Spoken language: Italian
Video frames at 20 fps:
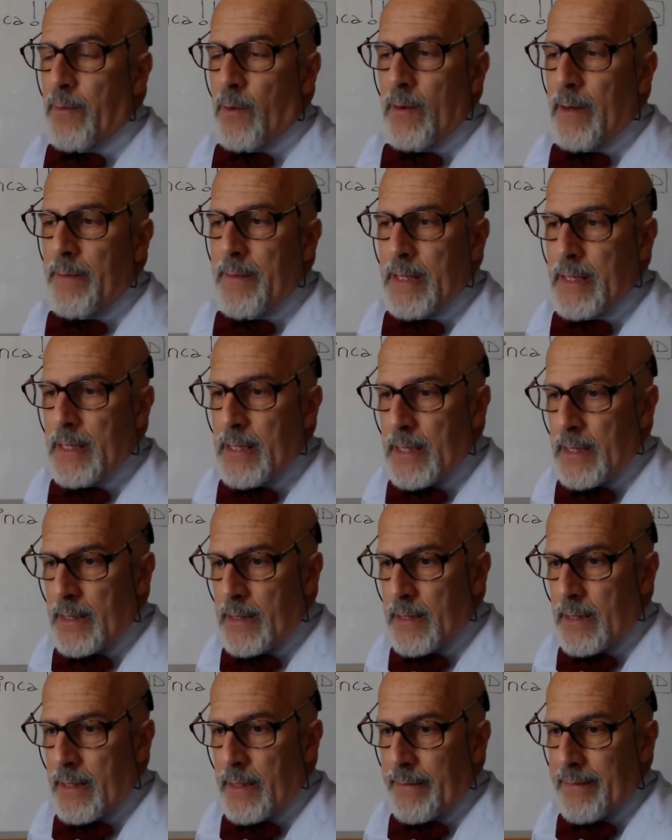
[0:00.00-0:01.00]
problemi
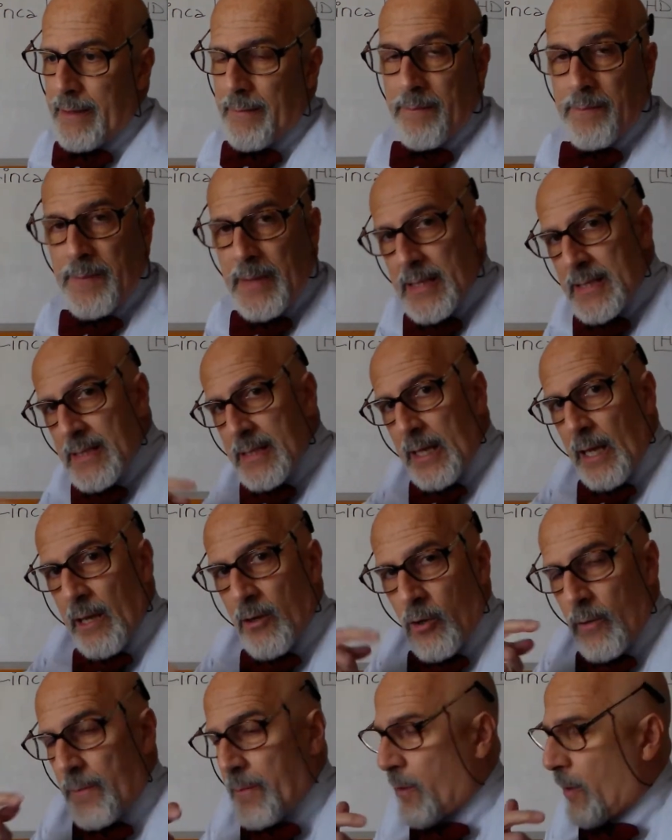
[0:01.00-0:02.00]
di, di
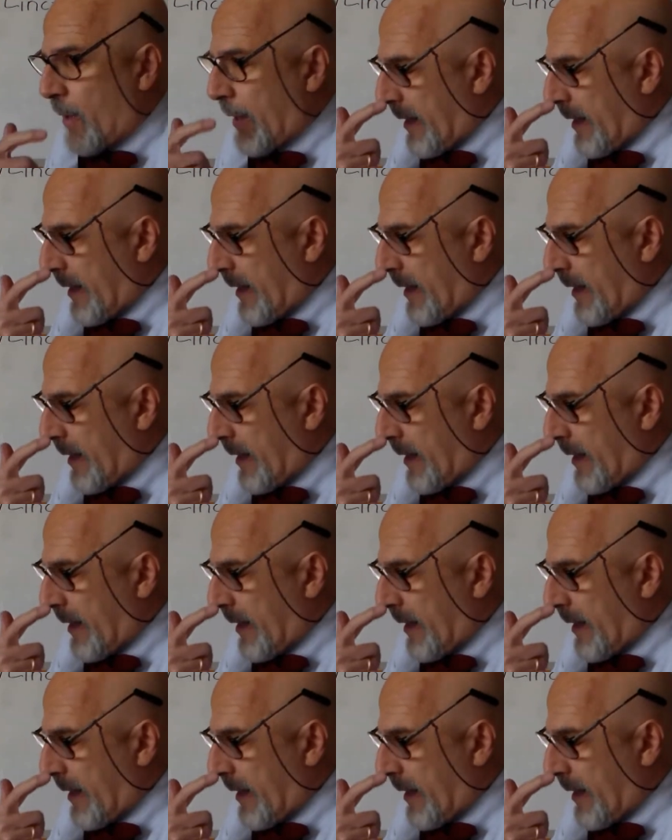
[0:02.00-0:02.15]
tempistiche con i